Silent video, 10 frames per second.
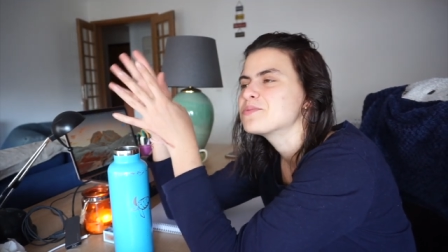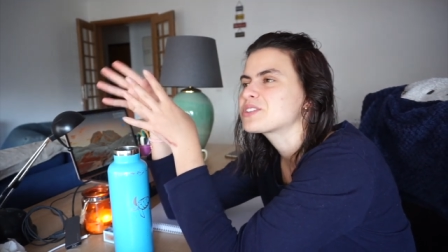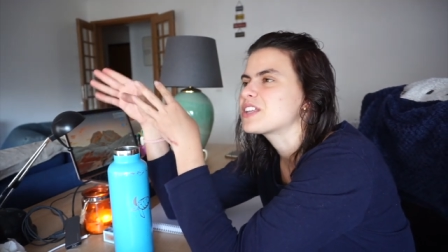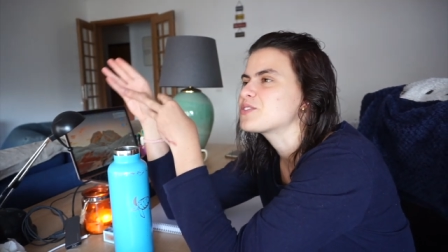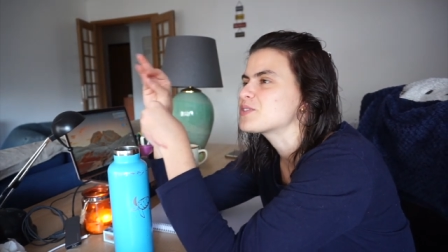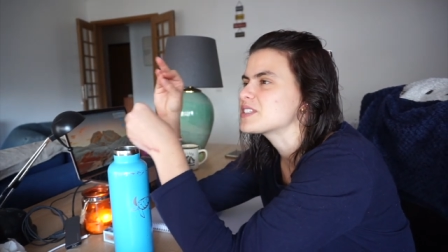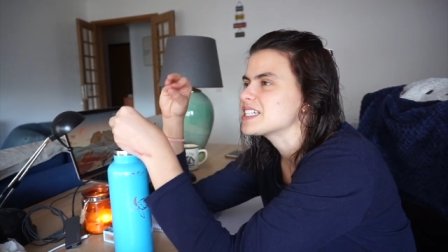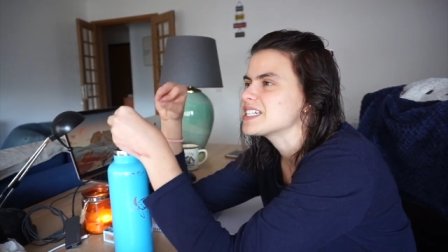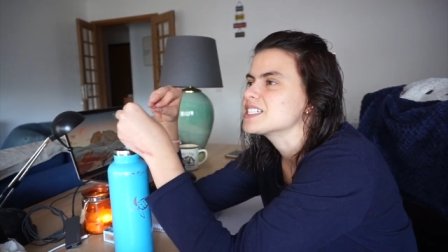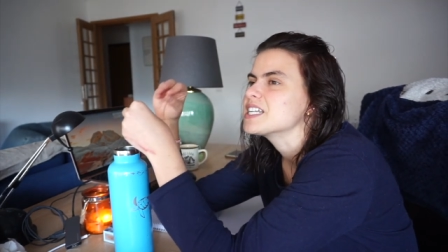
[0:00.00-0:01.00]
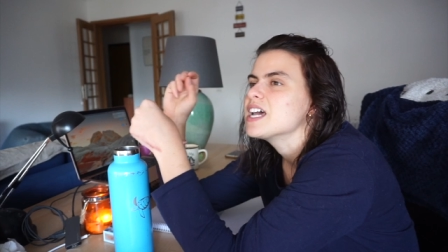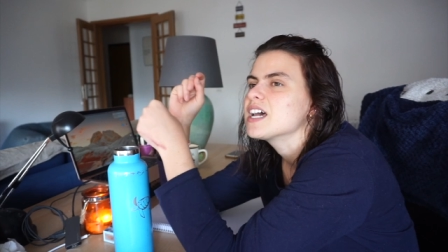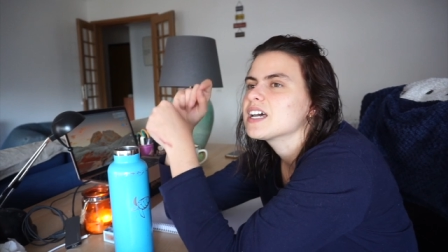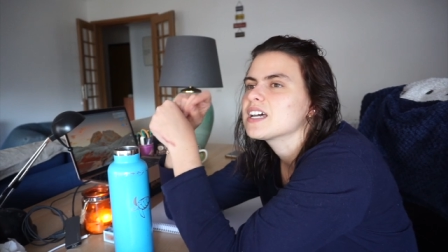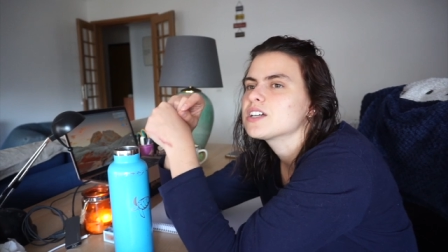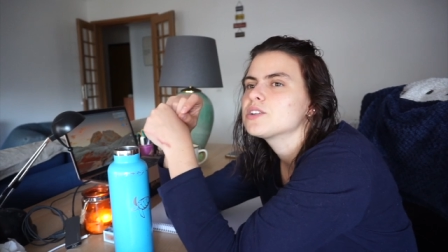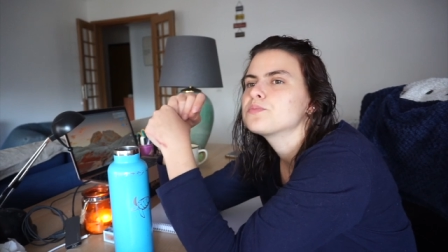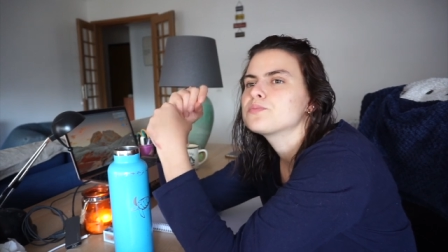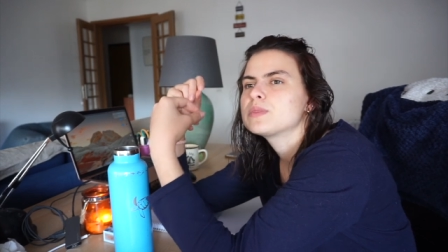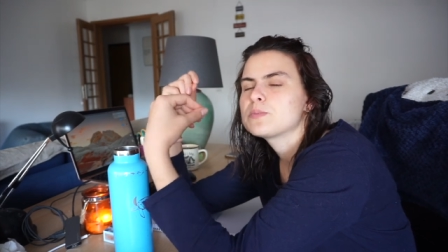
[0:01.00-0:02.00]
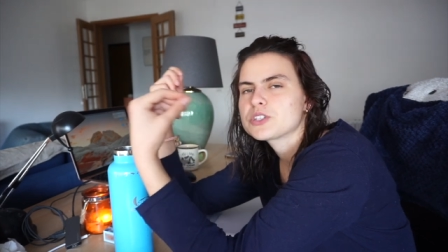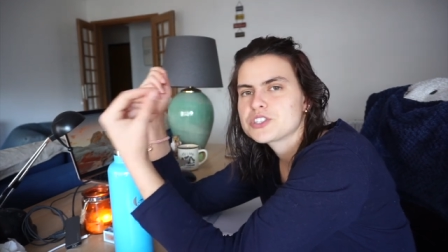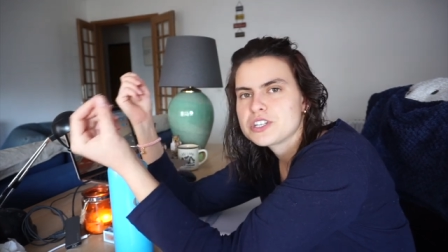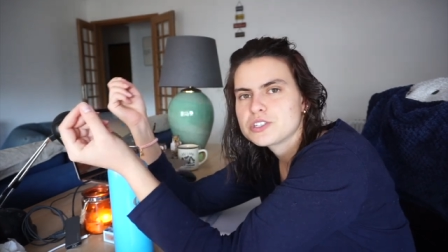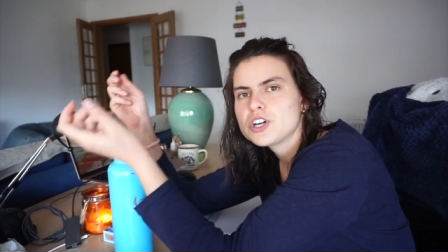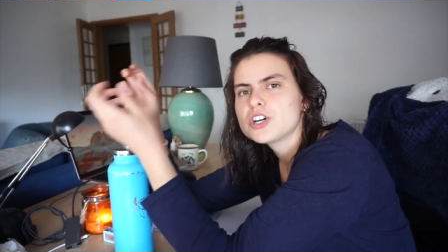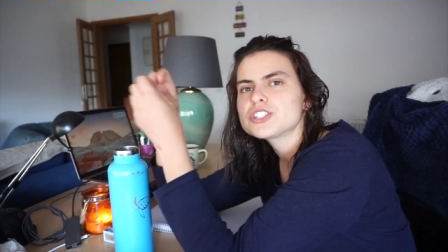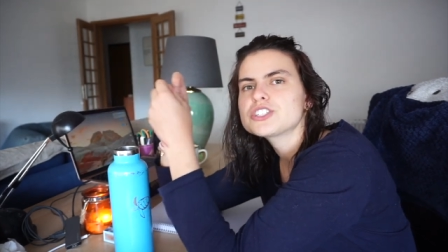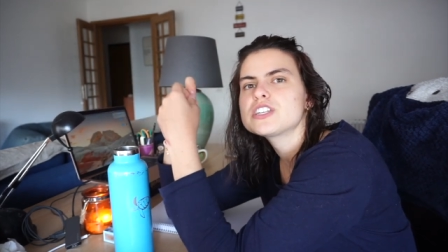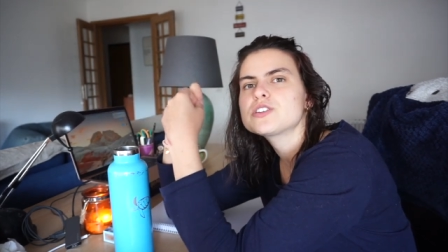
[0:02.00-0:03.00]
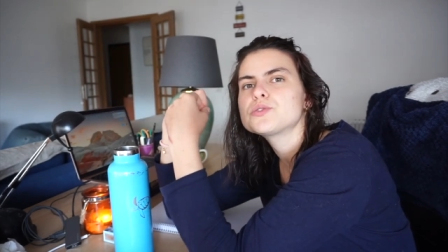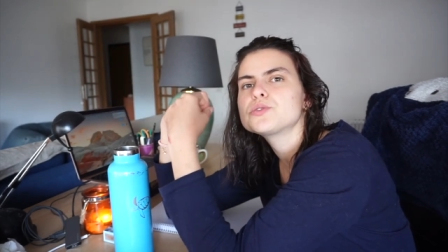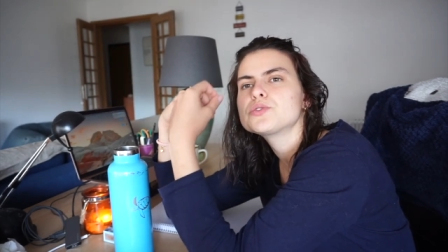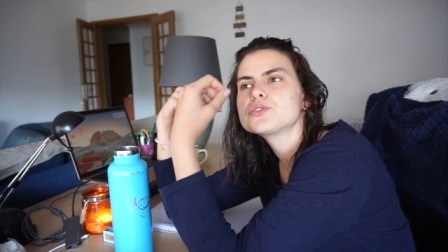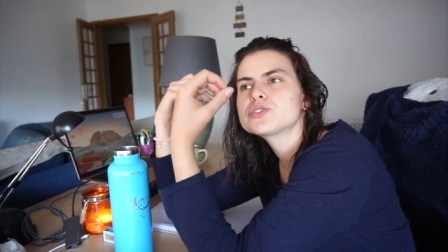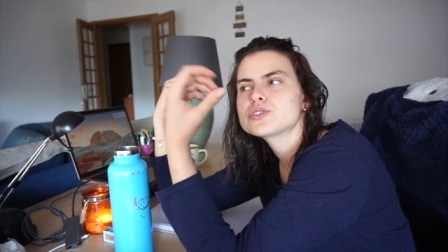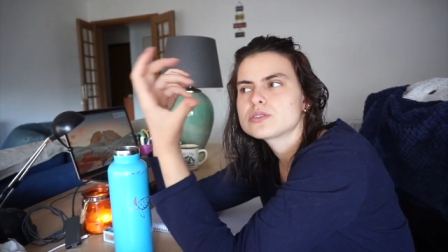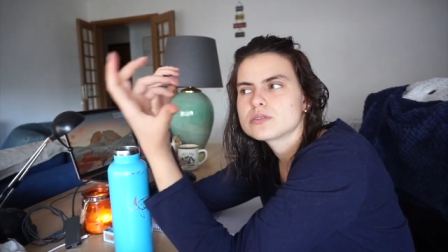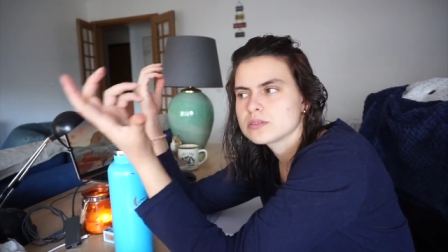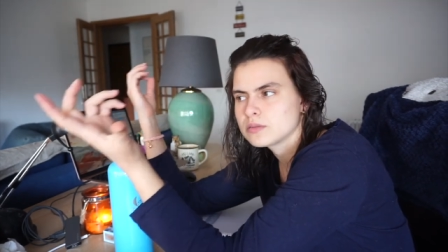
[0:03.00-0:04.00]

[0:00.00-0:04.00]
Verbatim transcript: Portanto, fazer uh, hipóteses diagnósticos,